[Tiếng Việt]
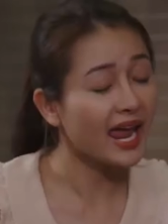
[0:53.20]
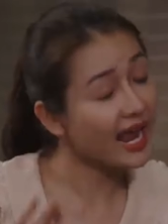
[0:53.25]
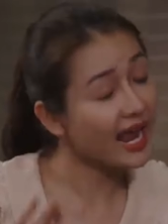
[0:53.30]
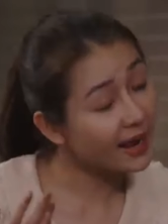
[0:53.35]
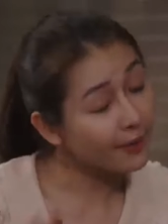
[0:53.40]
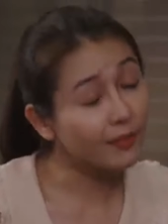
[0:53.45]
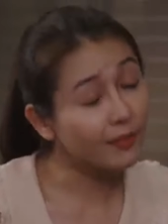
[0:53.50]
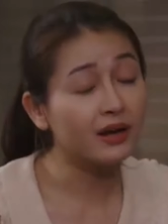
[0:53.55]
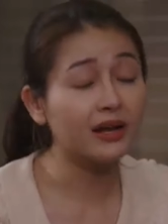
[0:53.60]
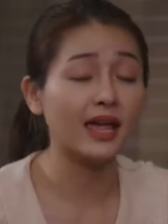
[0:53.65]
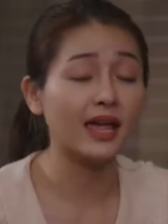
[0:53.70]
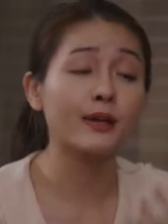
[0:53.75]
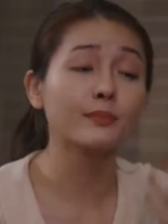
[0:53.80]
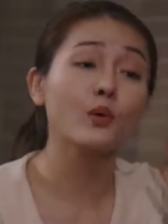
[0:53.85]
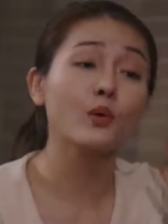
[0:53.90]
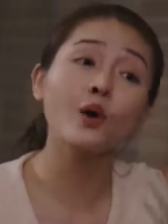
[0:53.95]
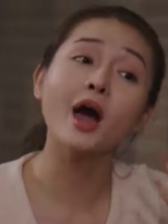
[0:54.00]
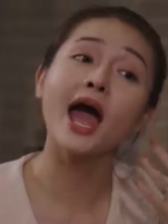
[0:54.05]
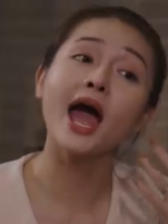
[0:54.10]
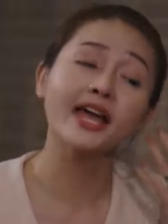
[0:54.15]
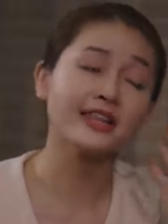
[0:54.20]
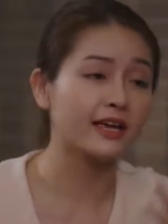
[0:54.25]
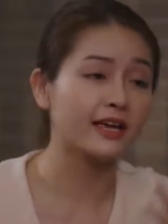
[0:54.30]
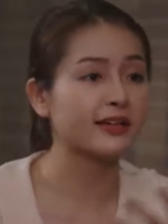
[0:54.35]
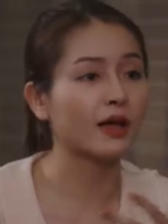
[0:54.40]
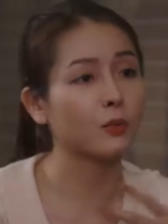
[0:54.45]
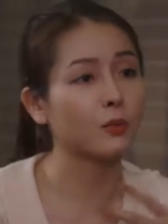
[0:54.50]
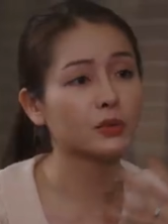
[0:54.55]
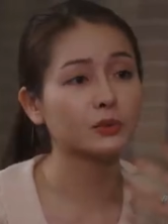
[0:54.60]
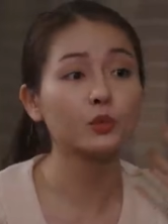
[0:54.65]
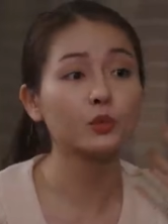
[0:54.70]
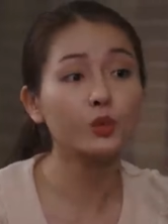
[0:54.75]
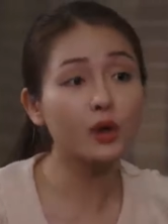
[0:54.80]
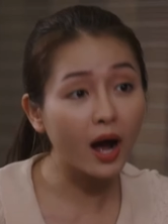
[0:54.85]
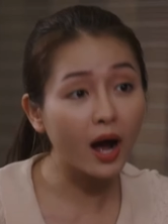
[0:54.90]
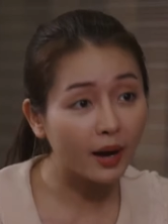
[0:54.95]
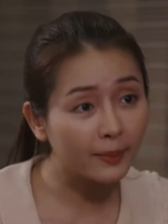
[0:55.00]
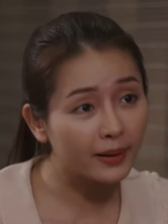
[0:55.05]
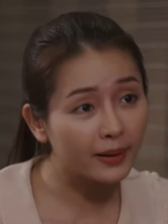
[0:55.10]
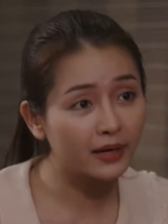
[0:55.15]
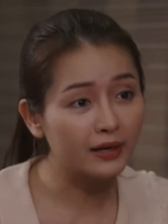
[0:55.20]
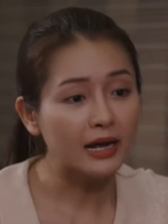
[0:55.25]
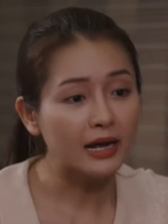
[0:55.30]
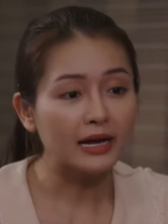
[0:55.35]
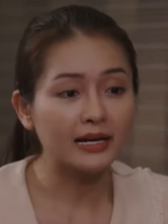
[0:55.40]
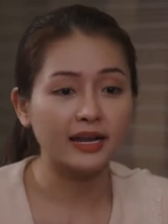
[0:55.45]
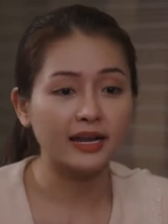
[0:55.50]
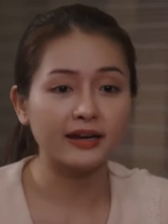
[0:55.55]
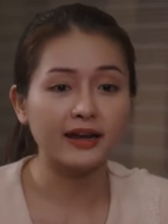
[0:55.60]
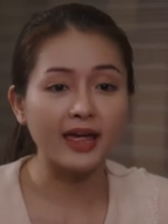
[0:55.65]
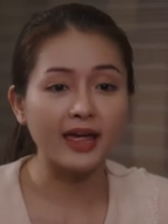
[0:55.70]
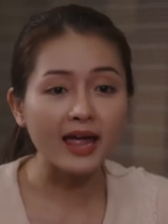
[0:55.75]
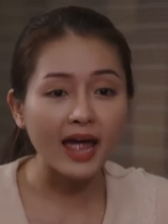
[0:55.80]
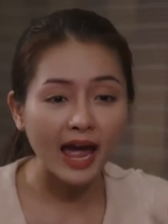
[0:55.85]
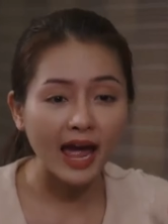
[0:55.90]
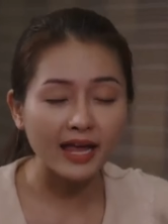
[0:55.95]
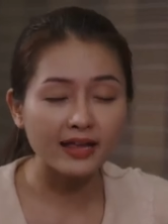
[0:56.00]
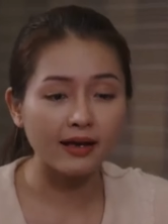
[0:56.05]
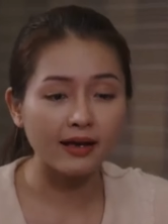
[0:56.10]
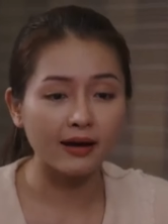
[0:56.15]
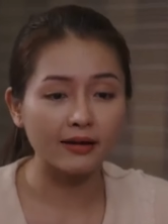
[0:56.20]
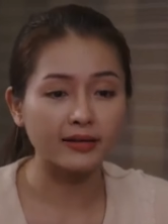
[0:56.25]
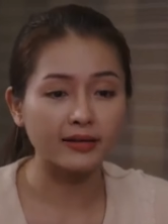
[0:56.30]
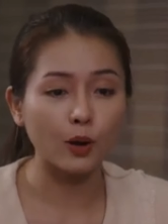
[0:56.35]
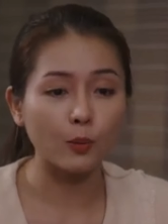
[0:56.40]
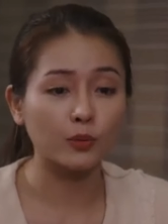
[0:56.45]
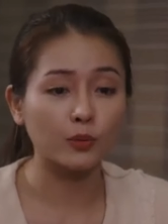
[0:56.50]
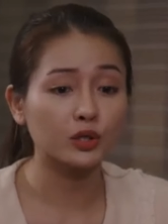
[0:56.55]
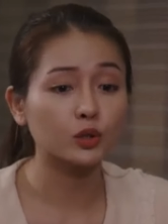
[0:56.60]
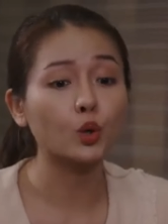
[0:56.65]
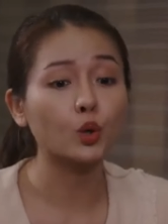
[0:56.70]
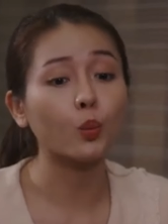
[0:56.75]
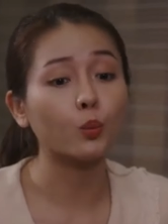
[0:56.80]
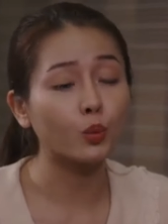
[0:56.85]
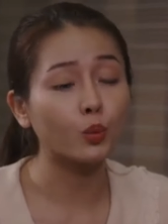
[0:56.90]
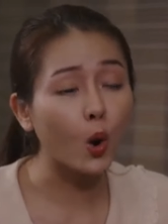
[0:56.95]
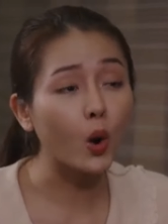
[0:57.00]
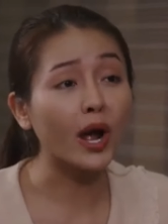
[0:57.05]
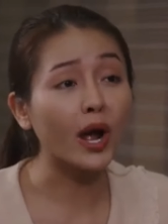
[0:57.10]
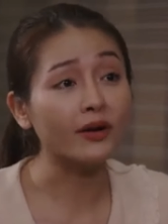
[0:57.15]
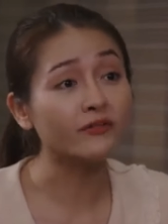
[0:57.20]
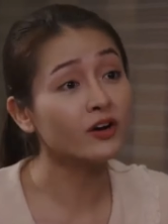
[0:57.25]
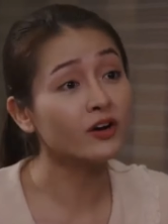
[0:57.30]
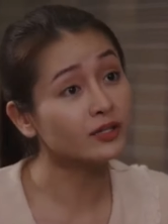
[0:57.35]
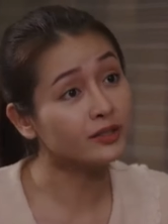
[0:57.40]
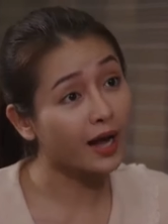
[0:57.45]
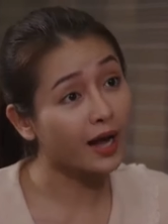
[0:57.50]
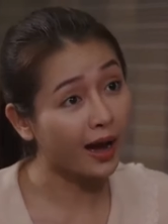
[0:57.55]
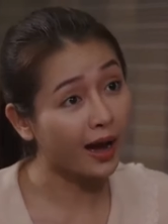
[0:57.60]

Em á là em muốn hai vợ chồng mình mua góp á, là để hai vợ chồng mình cùng cố gắng phấn